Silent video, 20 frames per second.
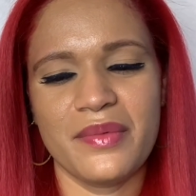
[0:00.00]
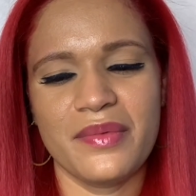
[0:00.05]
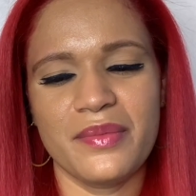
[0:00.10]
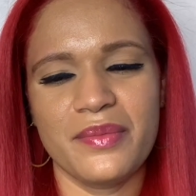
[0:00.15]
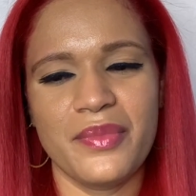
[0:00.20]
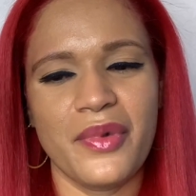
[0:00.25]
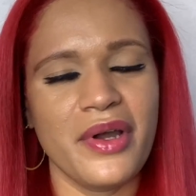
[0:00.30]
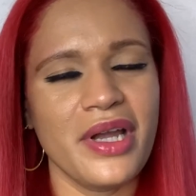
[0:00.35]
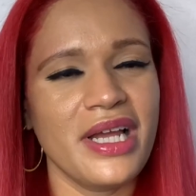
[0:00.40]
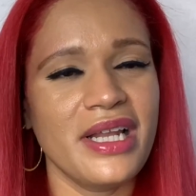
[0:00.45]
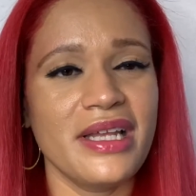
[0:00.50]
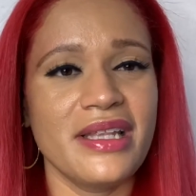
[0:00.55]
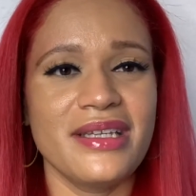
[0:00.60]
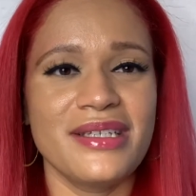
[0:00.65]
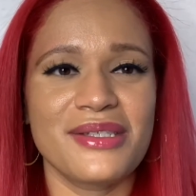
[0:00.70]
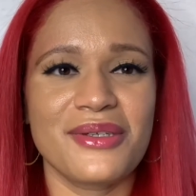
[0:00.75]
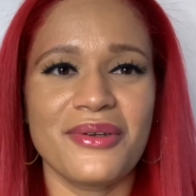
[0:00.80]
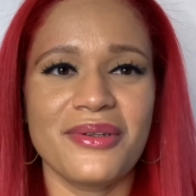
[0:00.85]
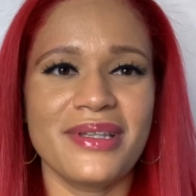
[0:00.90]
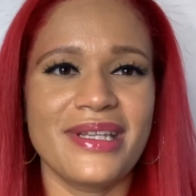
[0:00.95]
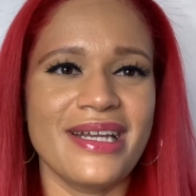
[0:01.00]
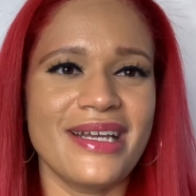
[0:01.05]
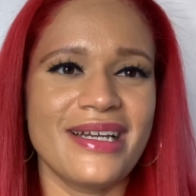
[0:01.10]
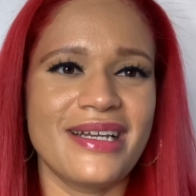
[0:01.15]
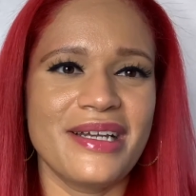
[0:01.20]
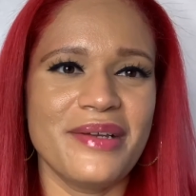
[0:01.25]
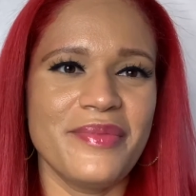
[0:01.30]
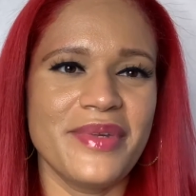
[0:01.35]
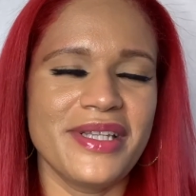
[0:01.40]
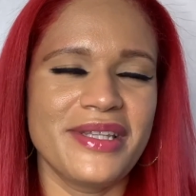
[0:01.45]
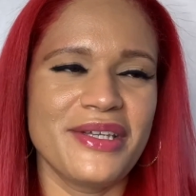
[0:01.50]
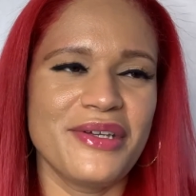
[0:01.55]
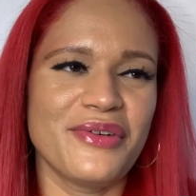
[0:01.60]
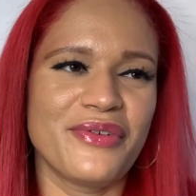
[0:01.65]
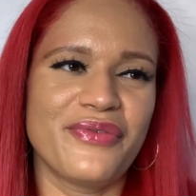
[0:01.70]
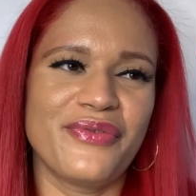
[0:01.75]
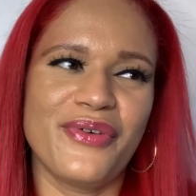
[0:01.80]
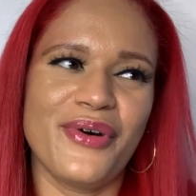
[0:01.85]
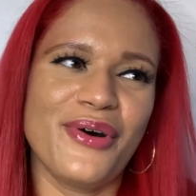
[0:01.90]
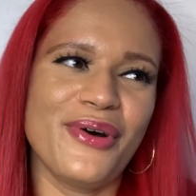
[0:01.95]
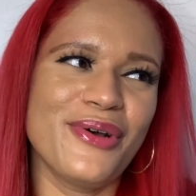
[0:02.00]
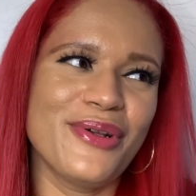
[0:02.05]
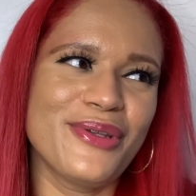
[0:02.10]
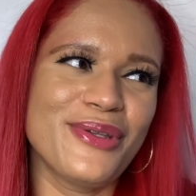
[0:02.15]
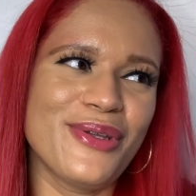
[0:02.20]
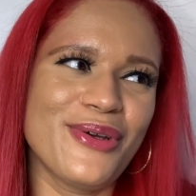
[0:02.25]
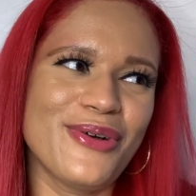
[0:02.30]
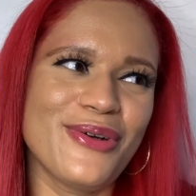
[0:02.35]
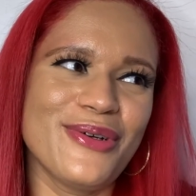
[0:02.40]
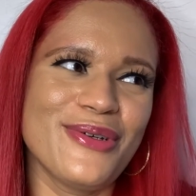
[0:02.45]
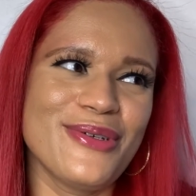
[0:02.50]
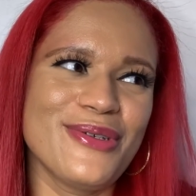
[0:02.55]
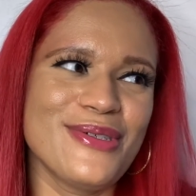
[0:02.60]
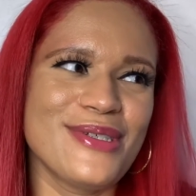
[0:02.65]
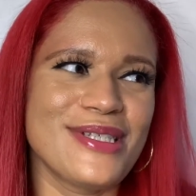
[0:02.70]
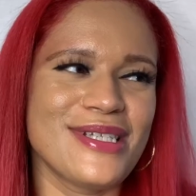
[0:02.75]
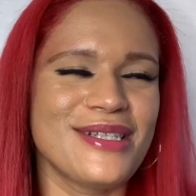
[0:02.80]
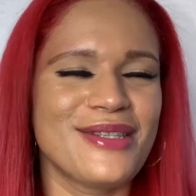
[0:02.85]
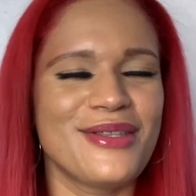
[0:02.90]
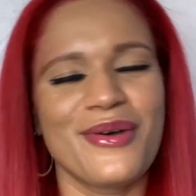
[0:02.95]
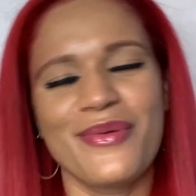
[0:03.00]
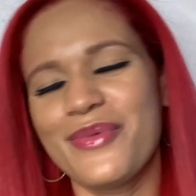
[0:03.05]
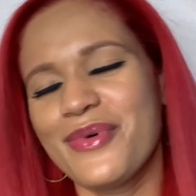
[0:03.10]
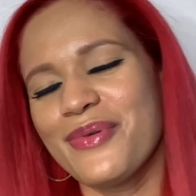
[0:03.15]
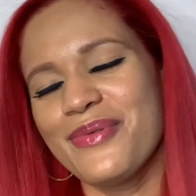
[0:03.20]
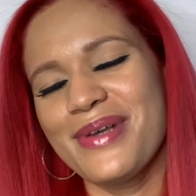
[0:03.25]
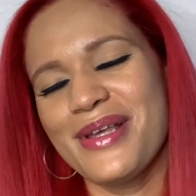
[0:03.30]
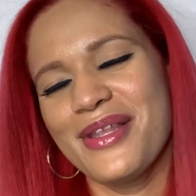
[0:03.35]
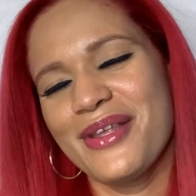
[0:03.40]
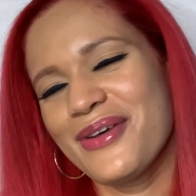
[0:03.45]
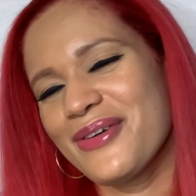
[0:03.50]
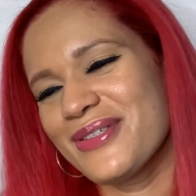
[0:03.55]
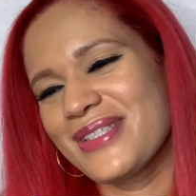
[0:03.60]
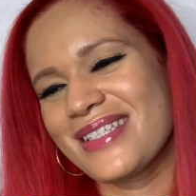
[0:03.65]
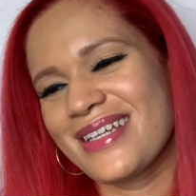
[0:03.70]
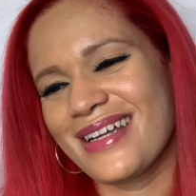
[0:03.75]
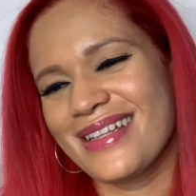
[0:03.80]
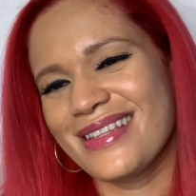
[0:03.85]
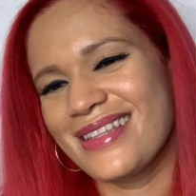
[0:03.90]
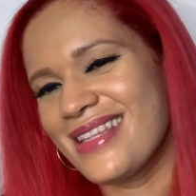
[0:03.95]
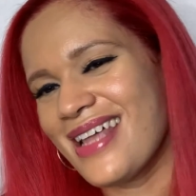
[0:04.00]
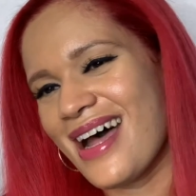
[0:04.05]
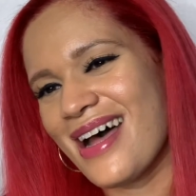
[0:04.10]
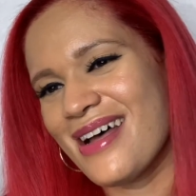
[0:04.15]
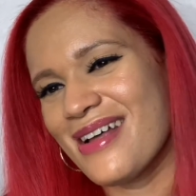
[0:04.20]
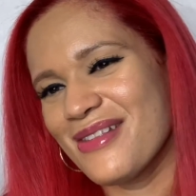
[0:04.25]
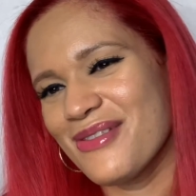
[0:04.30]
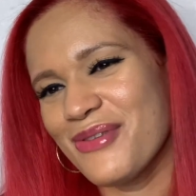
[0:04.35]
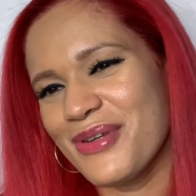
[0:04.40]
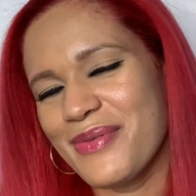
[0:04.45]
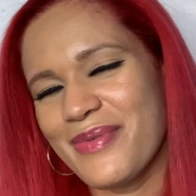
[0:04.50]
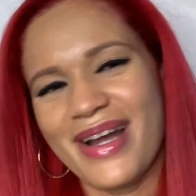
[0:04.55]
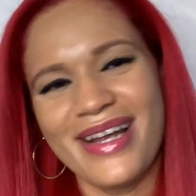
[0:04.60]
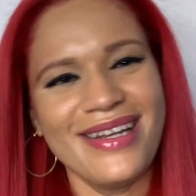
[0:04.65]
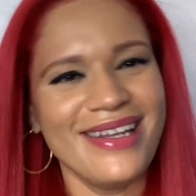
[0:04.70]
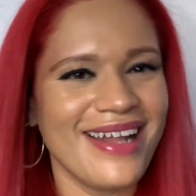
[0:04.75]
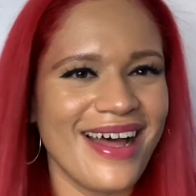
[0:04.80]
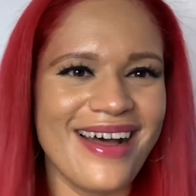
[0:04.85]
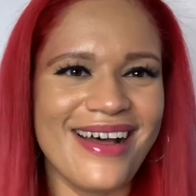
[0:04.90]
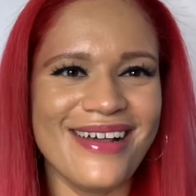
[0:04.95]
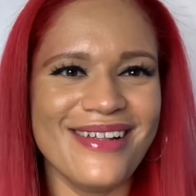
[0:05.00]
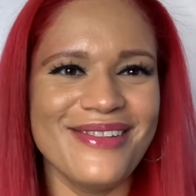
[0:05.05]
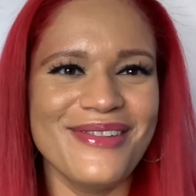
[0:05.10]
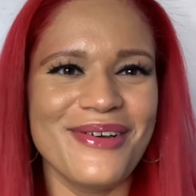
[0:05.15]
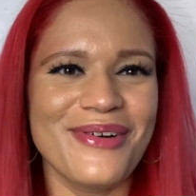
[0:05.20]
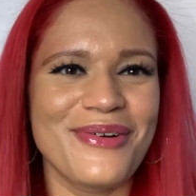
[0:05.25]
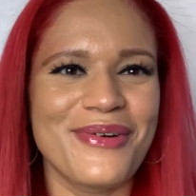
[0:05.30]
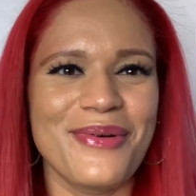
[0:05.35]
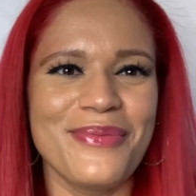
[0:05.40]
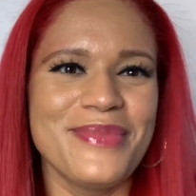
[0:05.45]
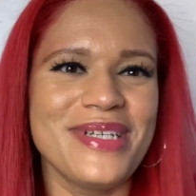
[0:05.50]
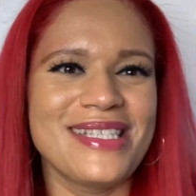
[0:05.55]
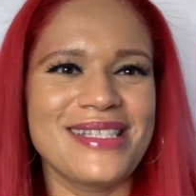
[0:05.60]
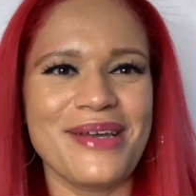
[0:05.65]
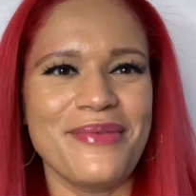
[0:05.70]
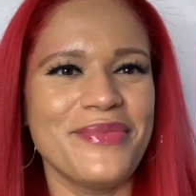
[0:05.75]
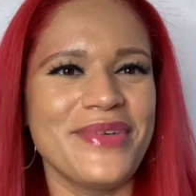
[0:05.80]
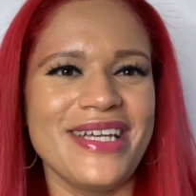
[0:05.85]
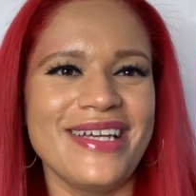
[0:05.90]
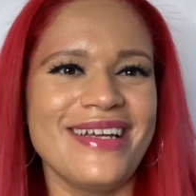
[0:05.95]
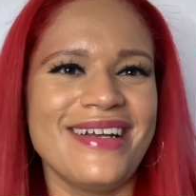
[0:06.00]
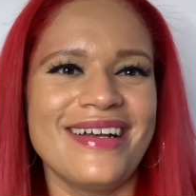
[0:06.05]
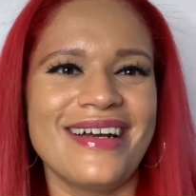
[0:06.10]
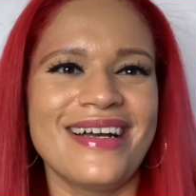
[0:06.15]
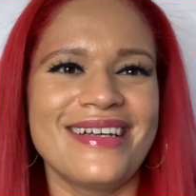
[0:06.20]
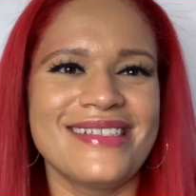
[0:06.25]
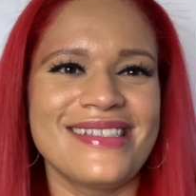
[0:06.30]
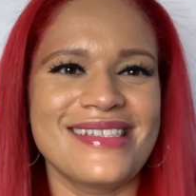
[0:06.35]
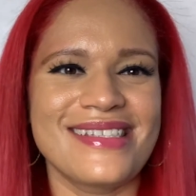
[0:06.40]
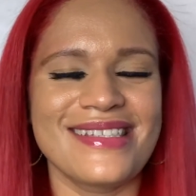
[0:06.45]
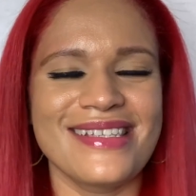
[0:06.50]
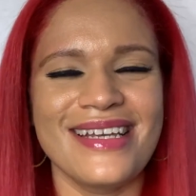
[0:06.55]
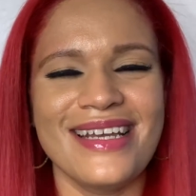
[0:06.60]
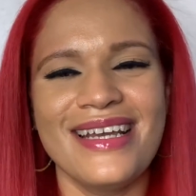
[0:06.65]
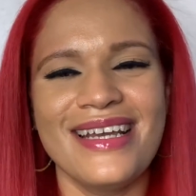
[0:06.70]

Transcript: voy a la discoteca y me tiro fotos y tomo videos cantando y bailando con mis amigas,